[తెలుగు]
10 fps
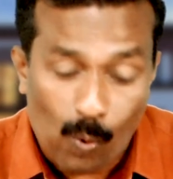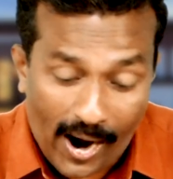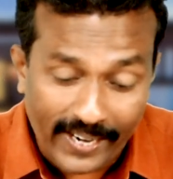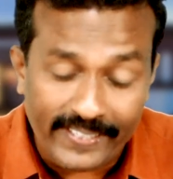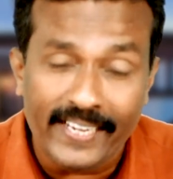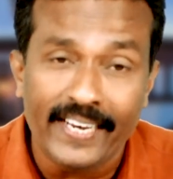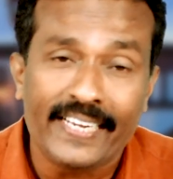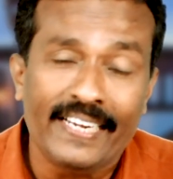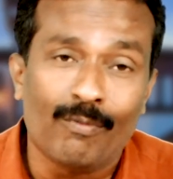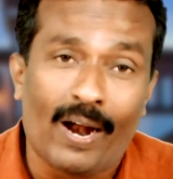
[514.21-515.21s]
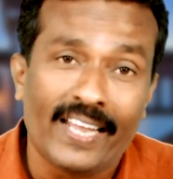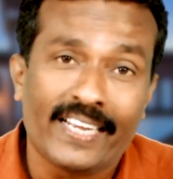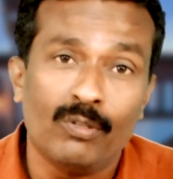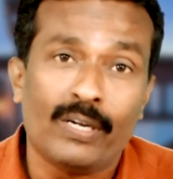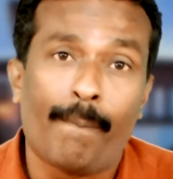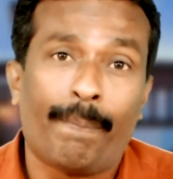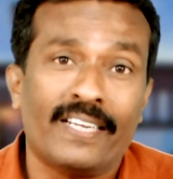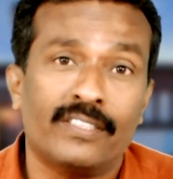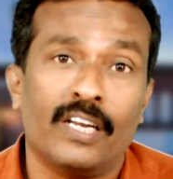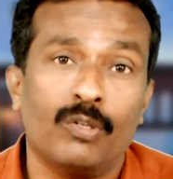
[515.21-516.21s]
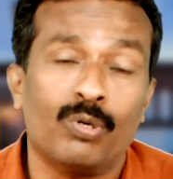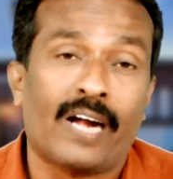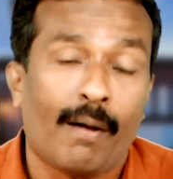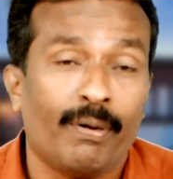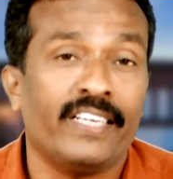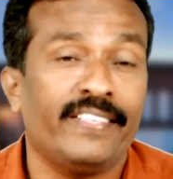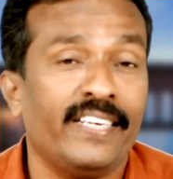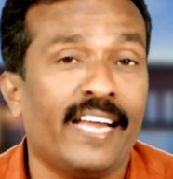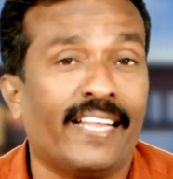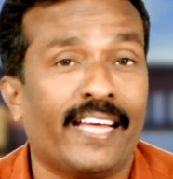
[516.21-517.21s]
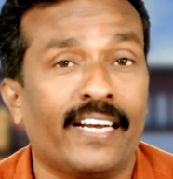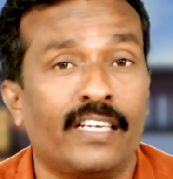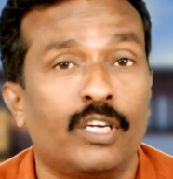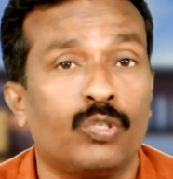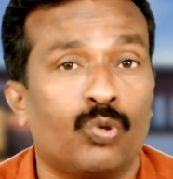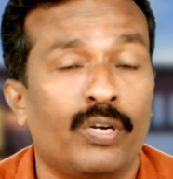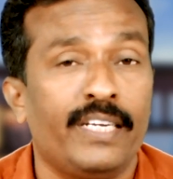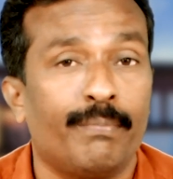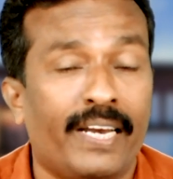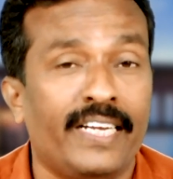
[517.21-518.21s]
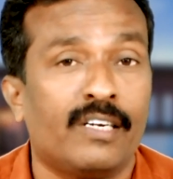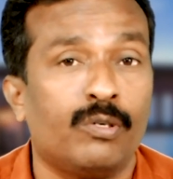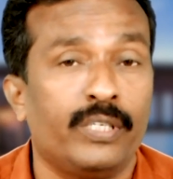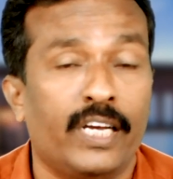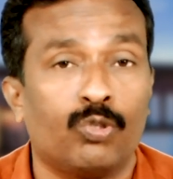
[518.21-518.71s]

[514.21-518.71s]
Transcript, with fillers: వాళ్ళ దగ్గరికి వాళ్ళకెందుకు అప్పగించలేదు కాబట్టి దీన్ని ఆధారంగా చేసుకొని మరియకు